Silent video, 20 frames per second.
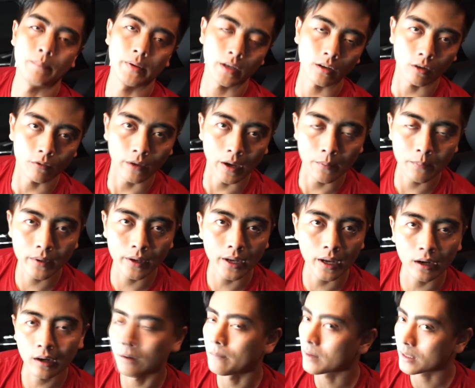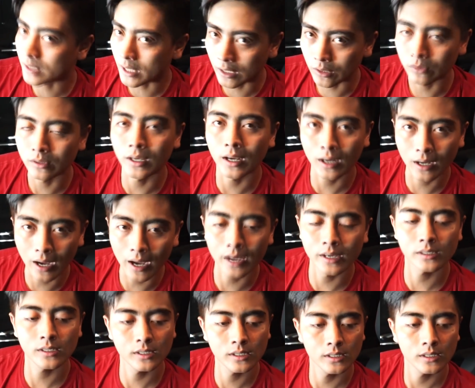microfiber yang nomor satunya
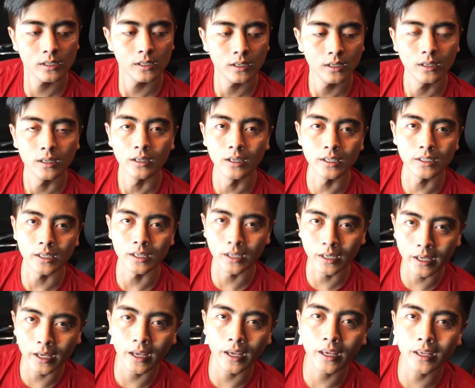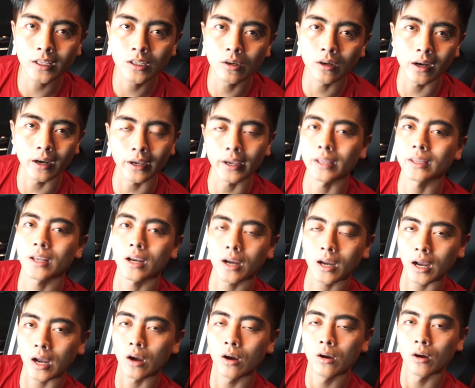guys. Di sini juga kita
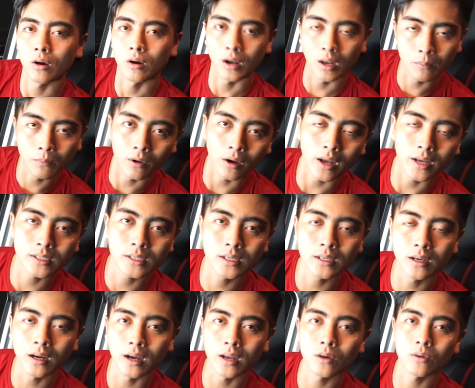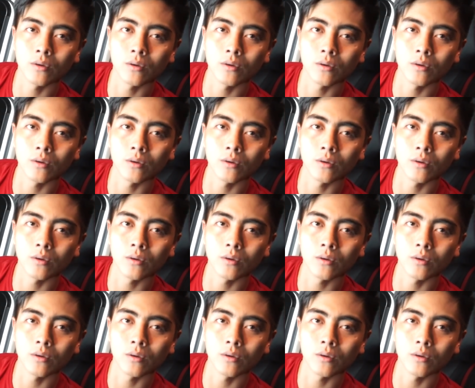kolaborasi dengan